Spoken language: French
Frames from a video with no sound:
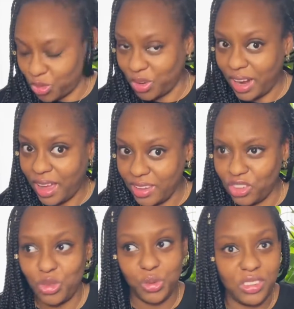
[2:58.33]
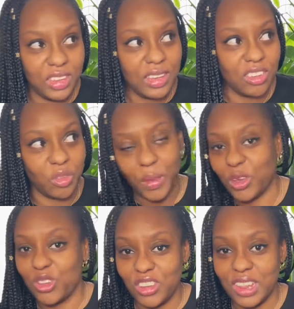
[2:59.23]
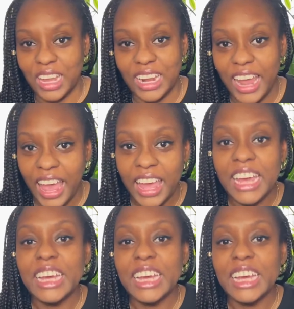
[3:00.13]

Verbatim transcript: Voilà, j'ai tout dit, j'espère que j'ai été claire.